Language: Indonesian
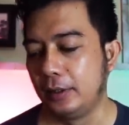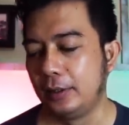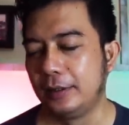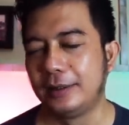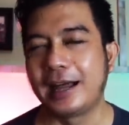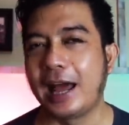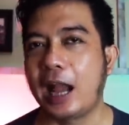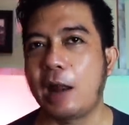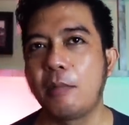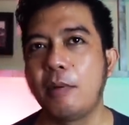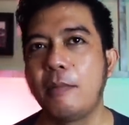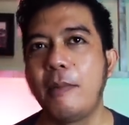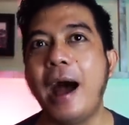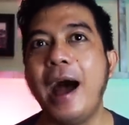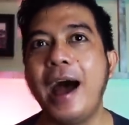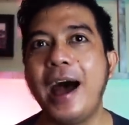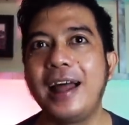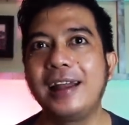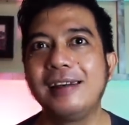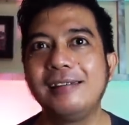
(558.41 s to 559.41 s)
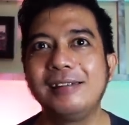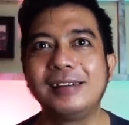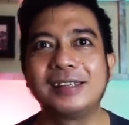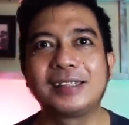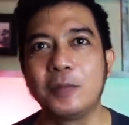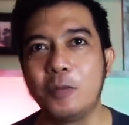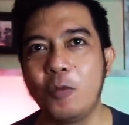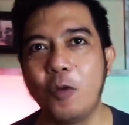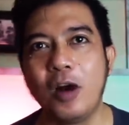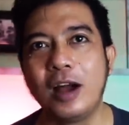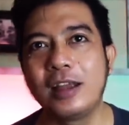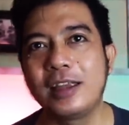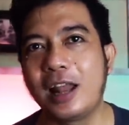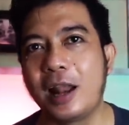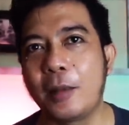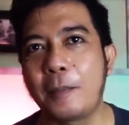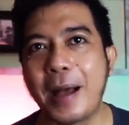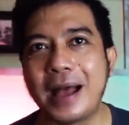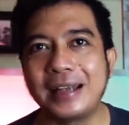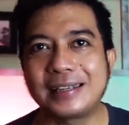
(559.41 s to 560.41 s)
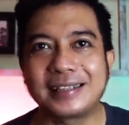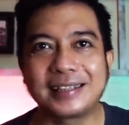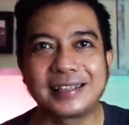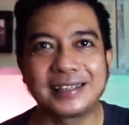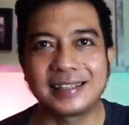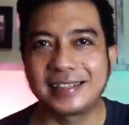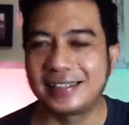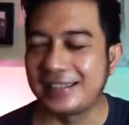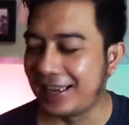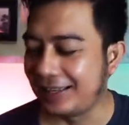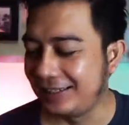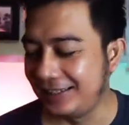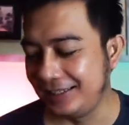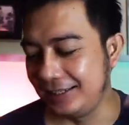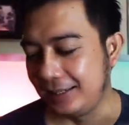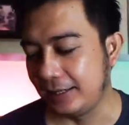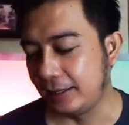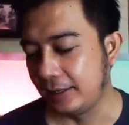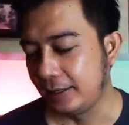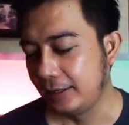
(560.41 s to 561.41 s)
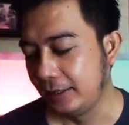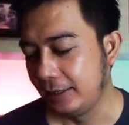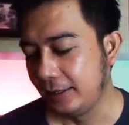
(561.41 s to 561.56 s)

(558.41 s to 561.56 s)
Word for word: gak ada beban semuanya lepas nyanyinya